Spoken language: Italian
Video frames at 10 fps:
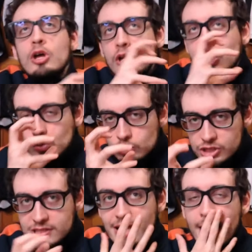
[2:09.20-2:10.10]
in un
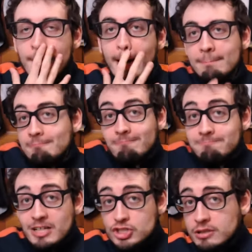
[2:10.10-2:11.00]
sistema
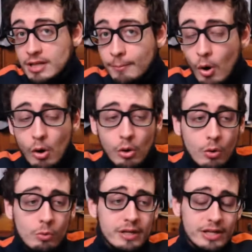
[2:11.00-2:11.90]
che c'entra poco con
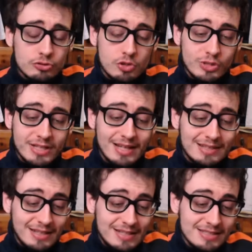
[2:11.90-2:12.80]
quelle che sono le sue
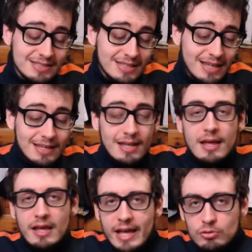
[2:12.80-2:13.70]
caratteristiche,
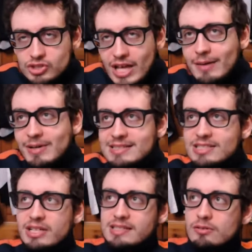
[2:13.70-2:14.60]
e un Samarzic
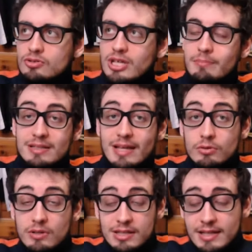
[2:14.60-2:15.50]
che è stato sempre tanto
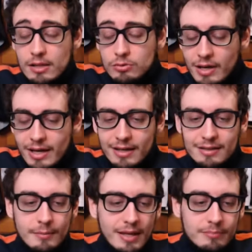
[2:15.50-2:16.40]
criticato anche da
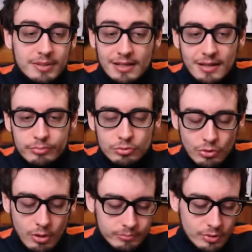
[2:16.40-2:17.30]
me perché
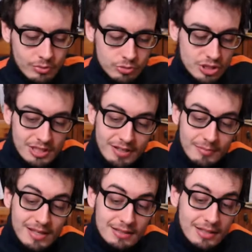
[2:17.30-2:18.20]
purtroppo
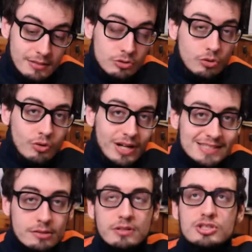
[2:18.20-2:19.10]
oggettivamente non è
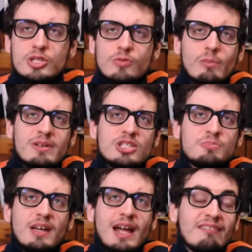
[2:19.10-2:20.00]
stato decisivo come si
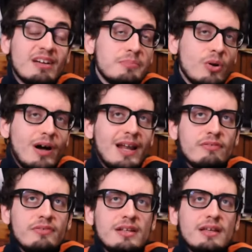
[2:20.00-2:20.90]
sperava, però alla
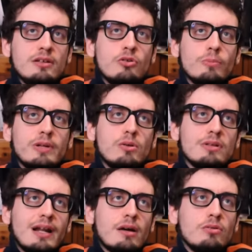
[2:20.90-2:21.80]
fine il gol per chiudere
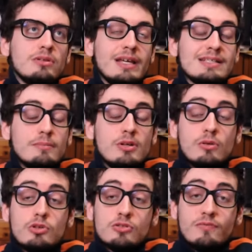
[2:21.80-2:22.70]
la contesa, almeno in
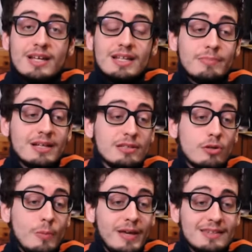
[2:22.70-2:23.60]
questo finale di partita lo
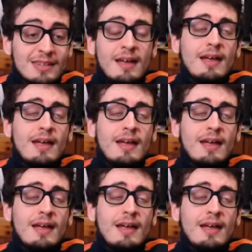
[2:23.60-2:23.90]
mette,